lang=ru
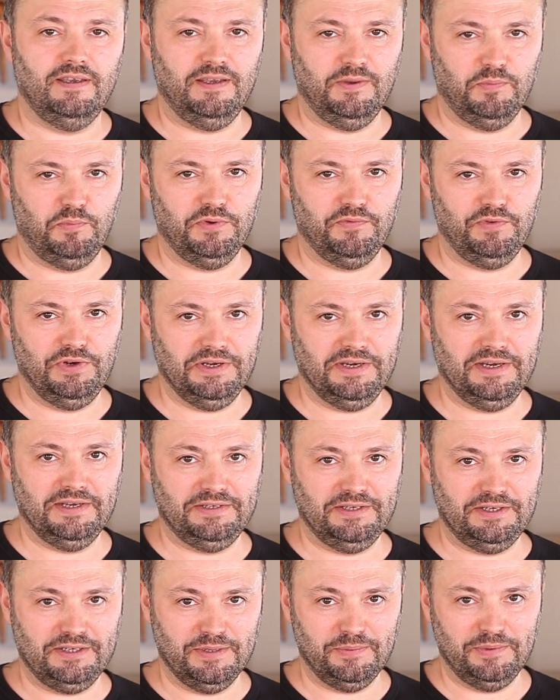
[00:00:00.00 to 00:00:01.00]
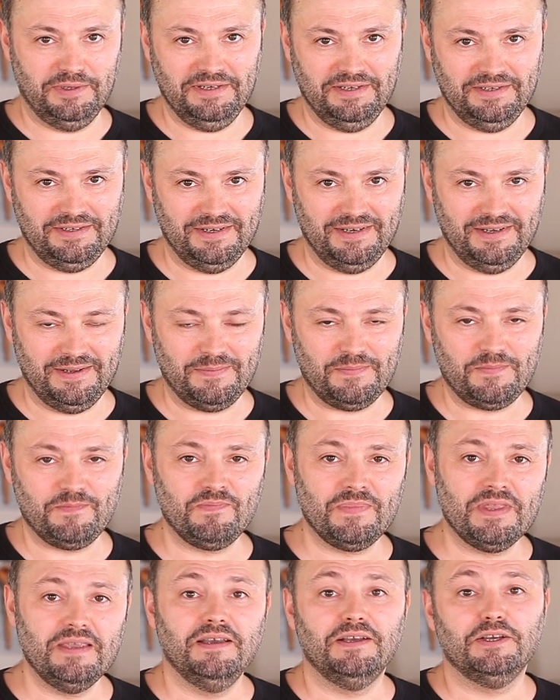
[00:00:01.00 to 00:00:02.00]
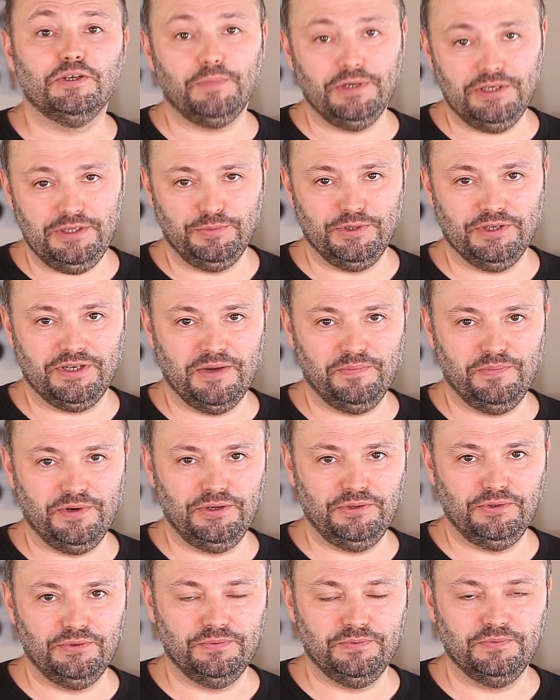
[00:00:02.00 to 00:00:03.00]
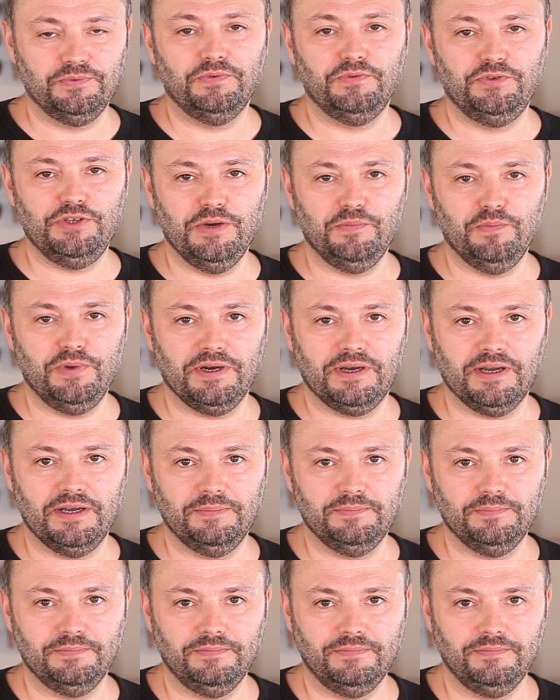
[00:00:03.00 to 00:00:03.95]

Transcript: и привлекать рекламодателей. Спасибо за компанию. Всем пока!